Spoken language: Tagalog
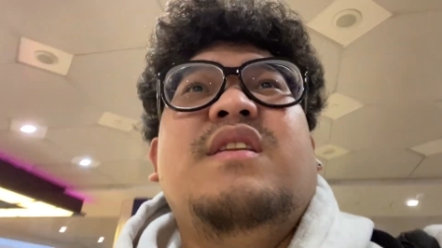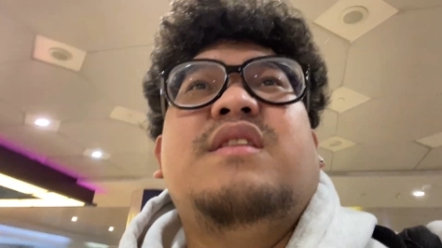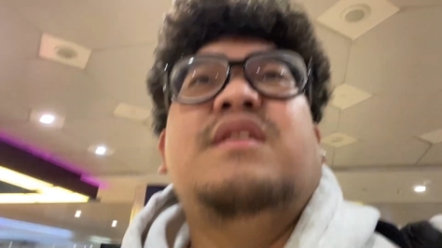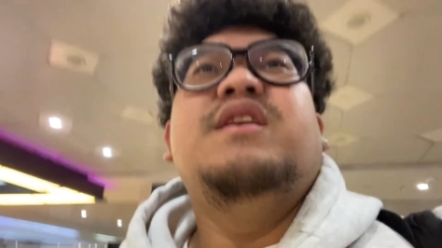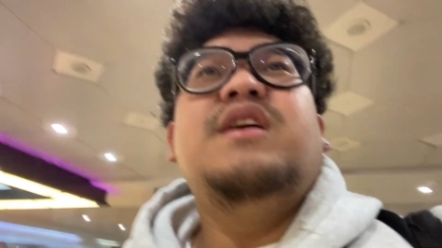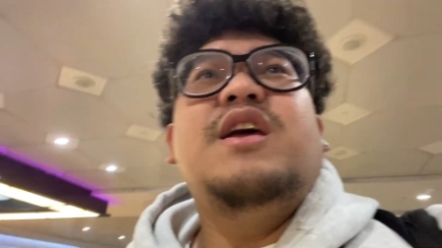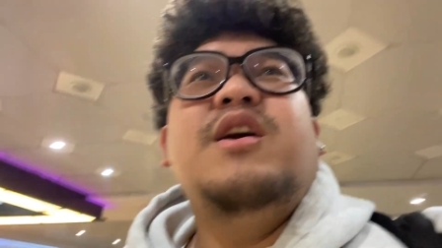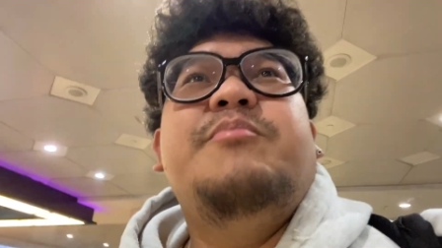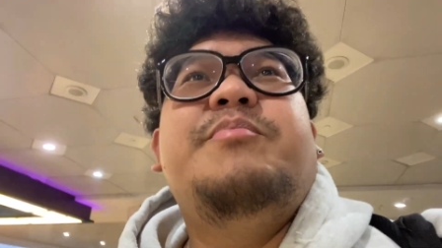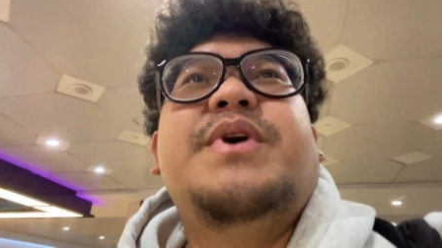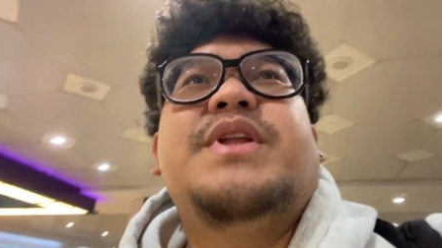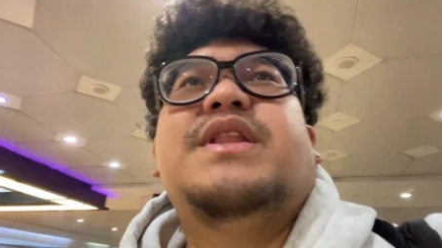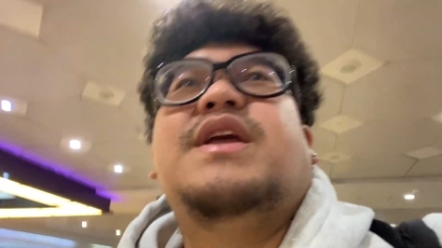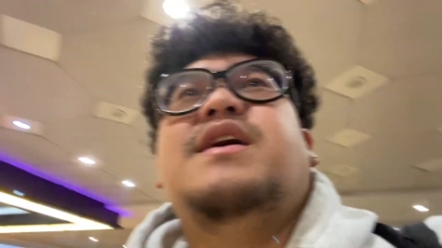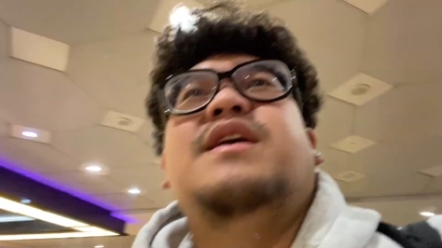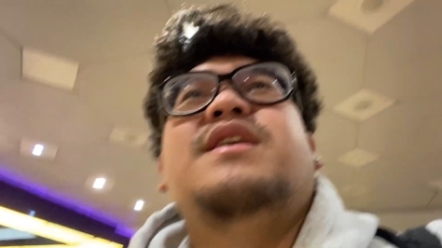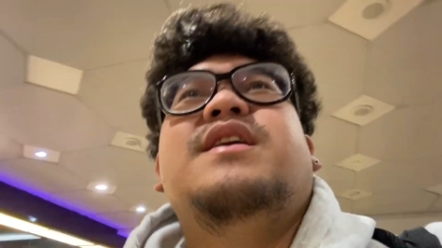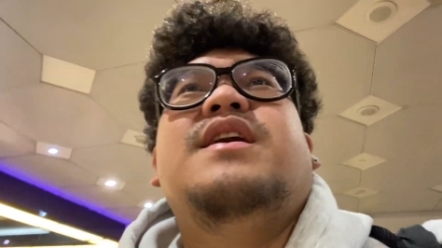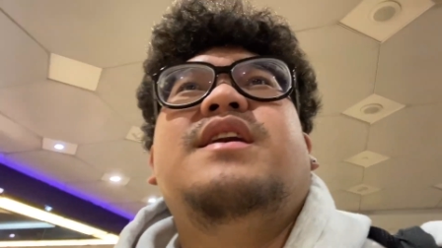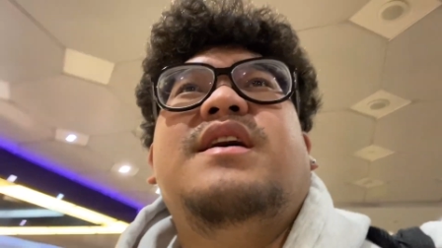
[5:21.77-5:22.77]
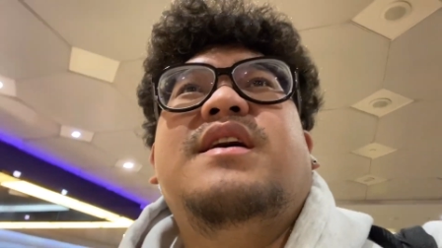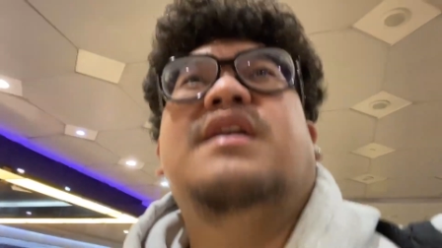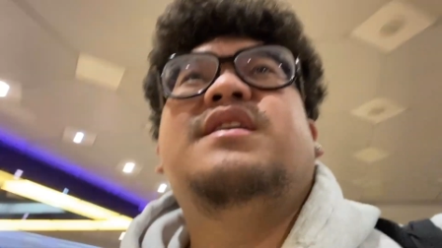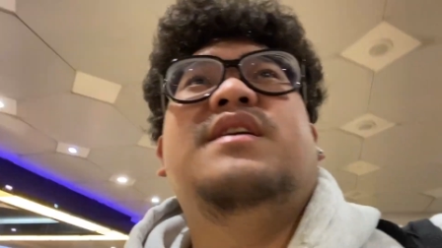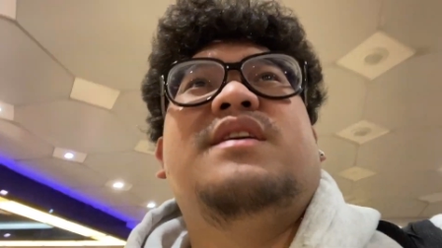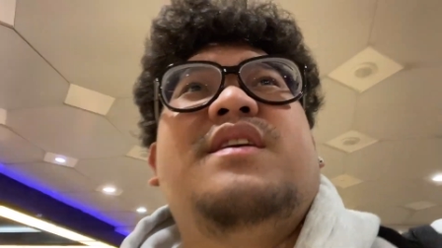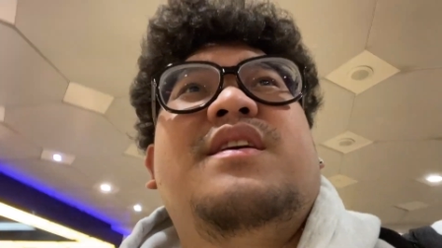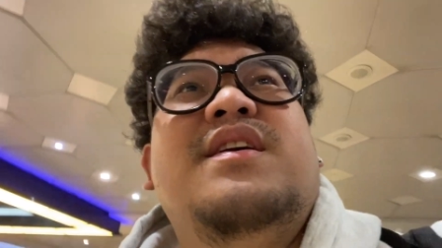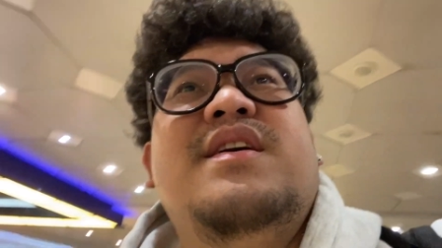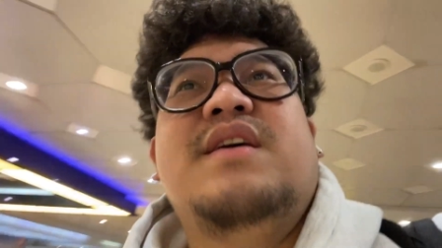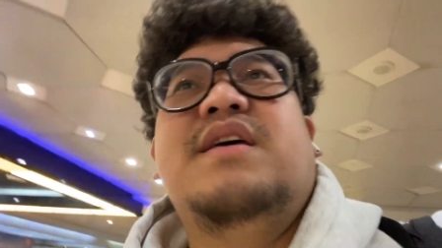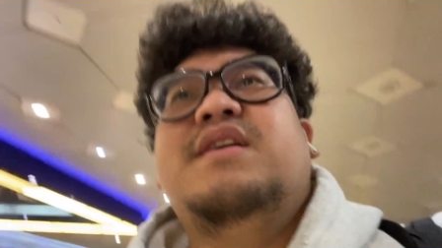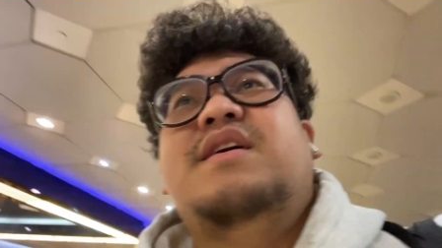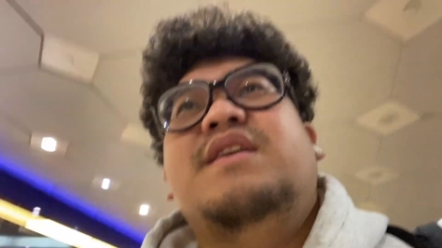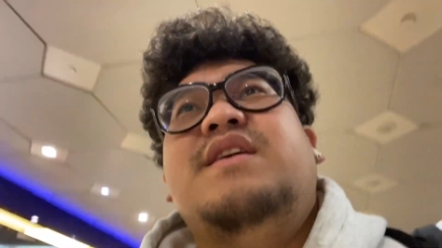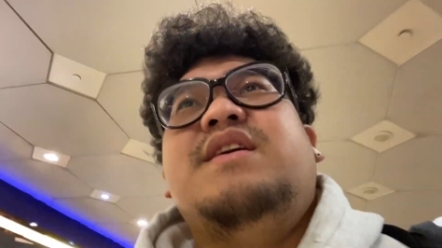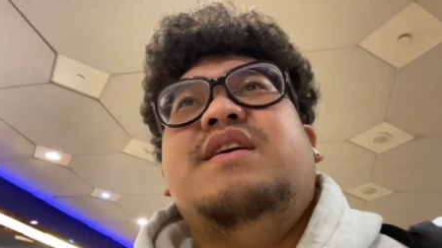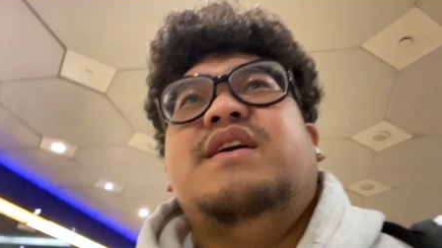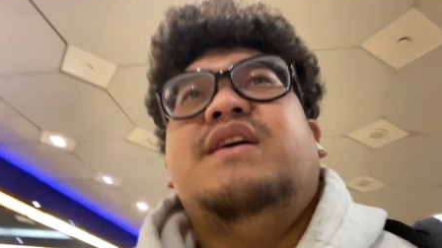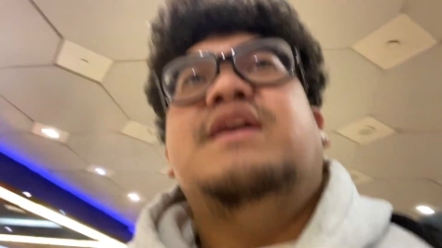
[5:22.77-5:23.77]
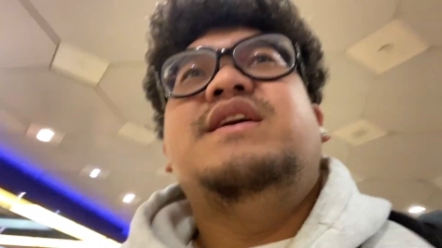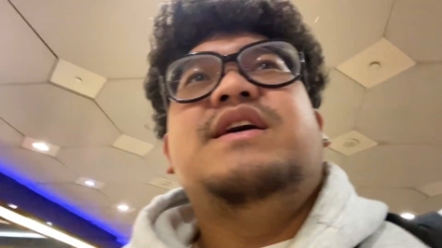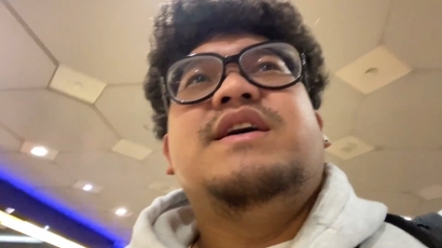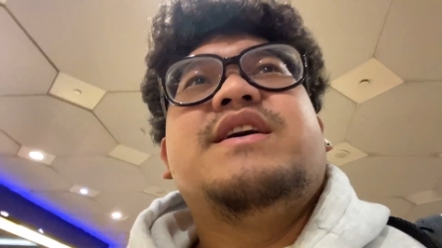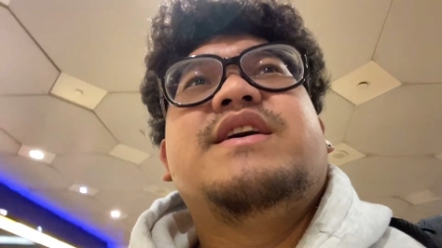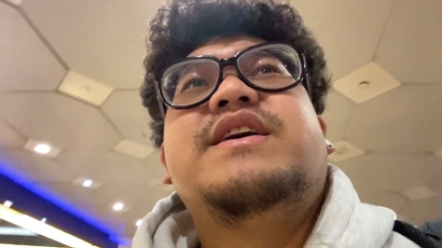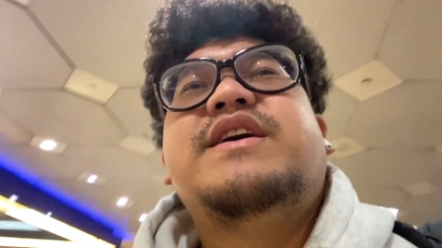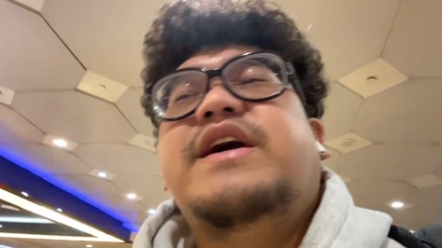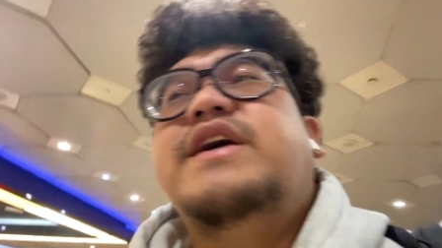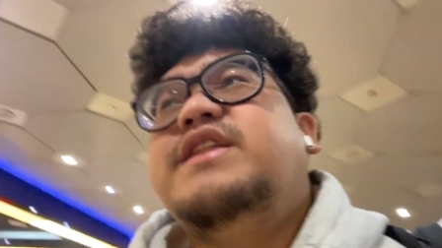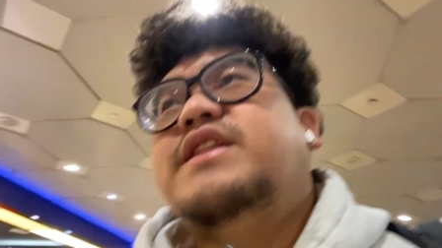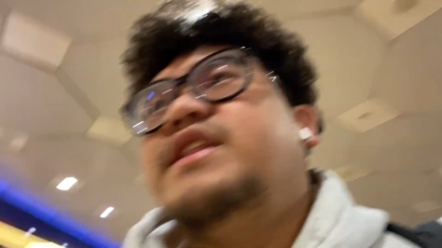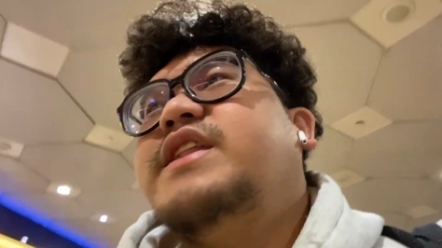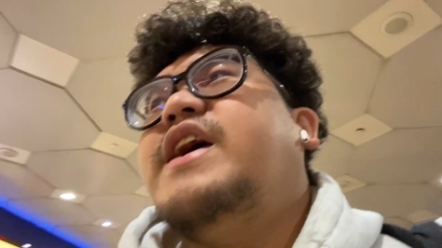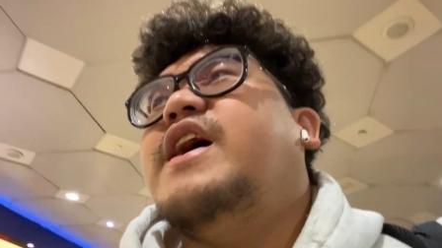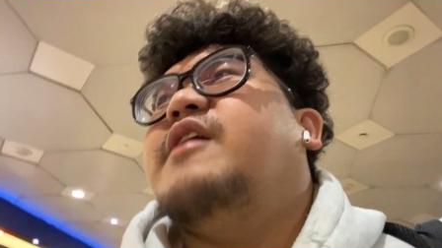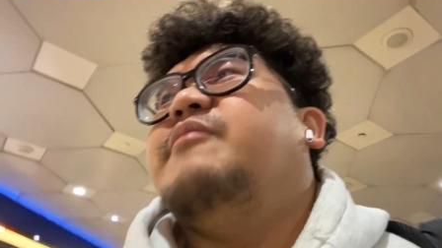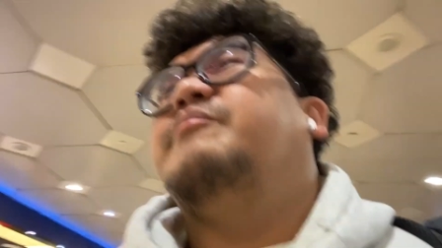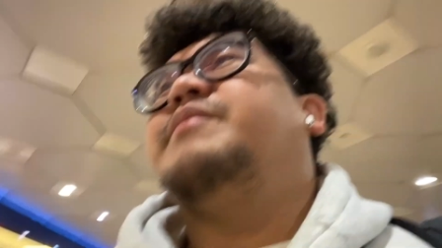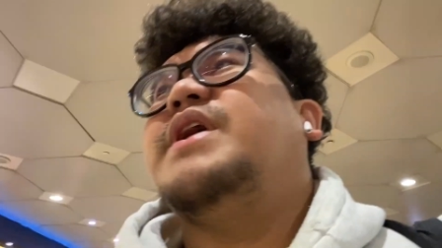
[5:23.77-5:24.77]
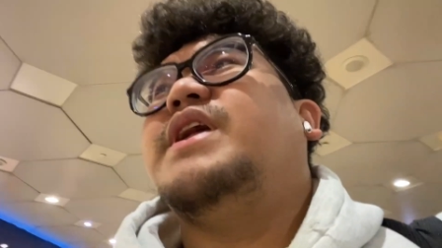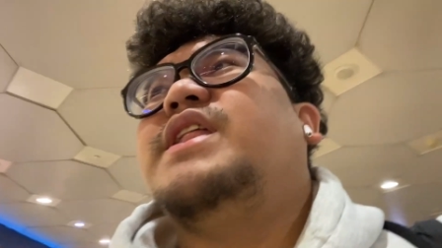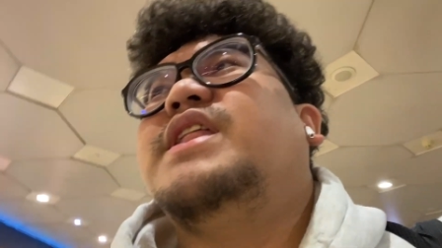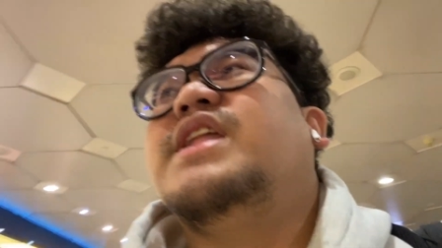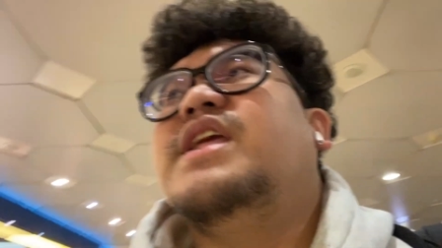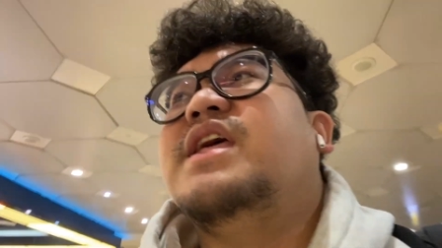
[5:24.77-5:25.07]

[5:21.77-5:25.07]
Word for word: Nilipat ang gate namin.